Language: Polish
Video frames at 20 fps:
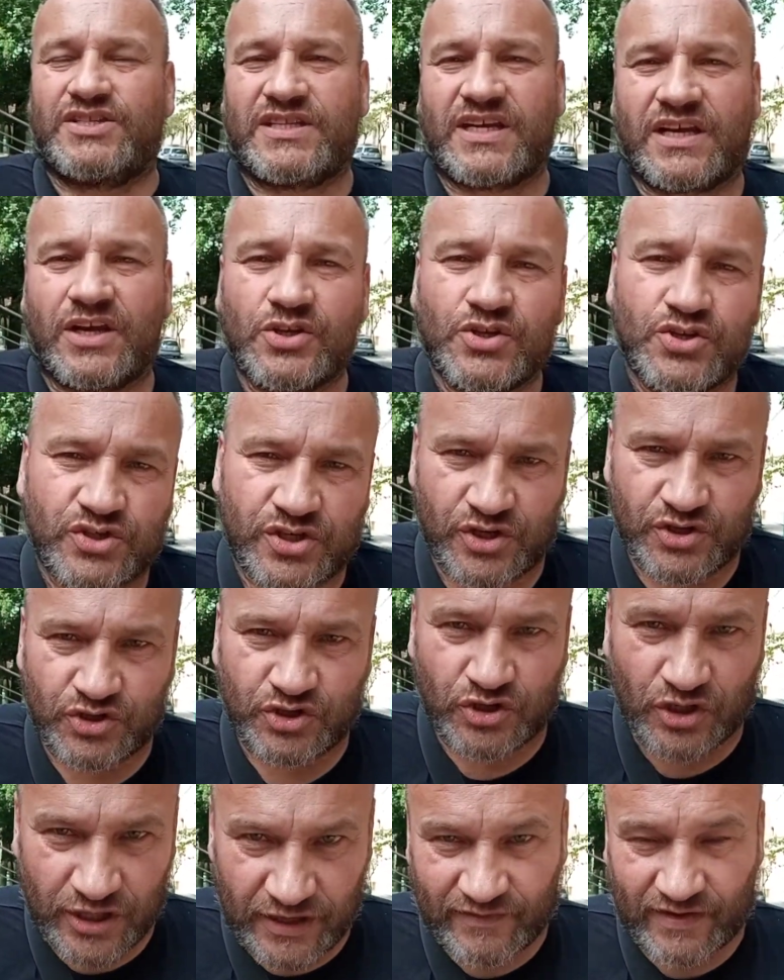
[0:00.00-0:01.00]
I taka
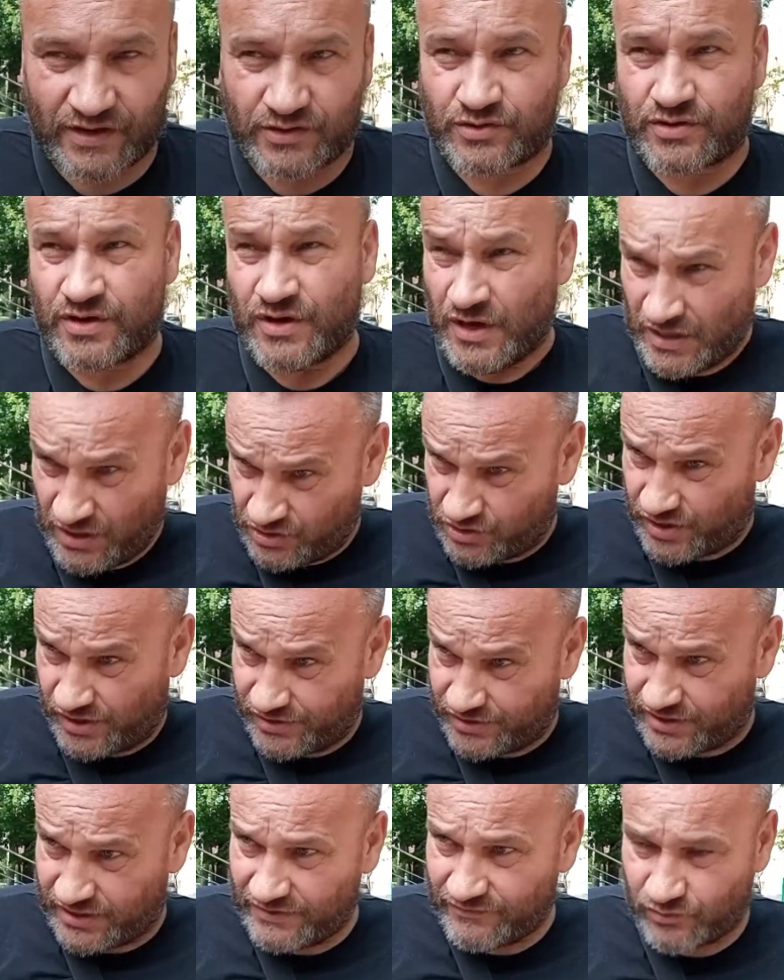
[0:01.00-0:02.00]
szczęśliwa,
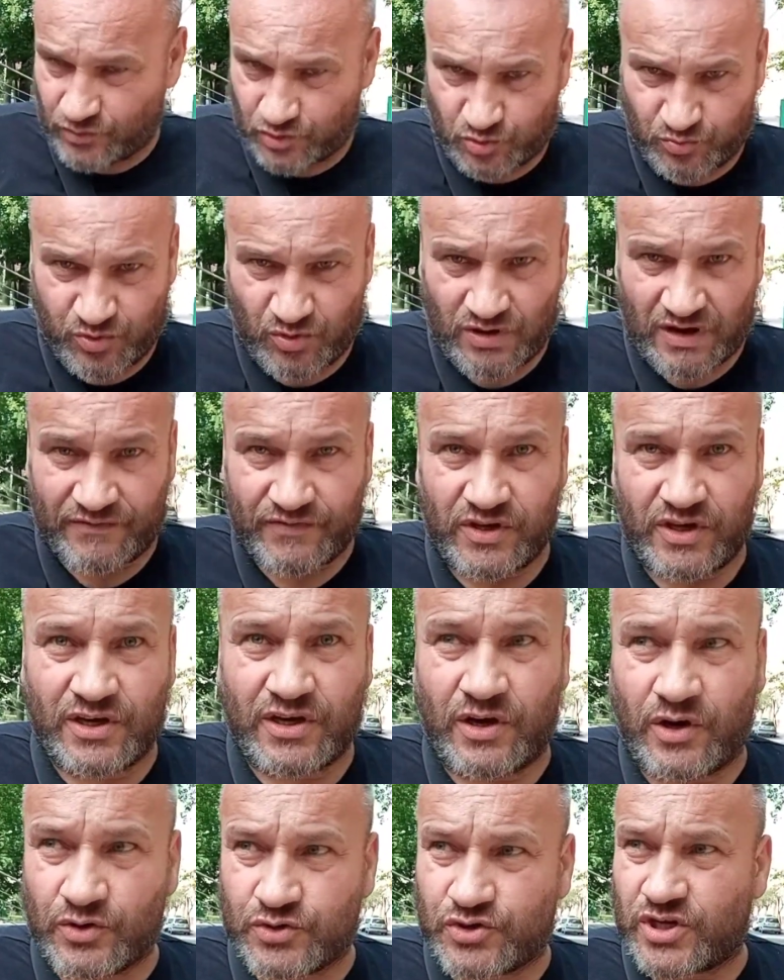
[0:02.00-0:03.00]
szczęśliwość była w
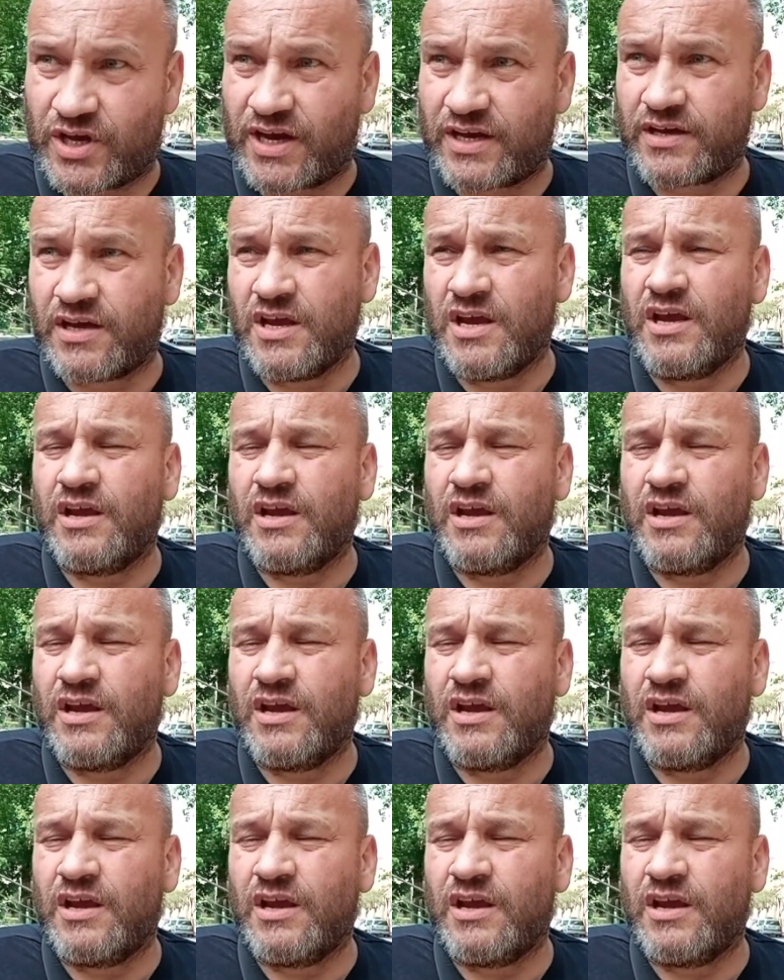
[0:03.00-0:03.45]
ich oczach,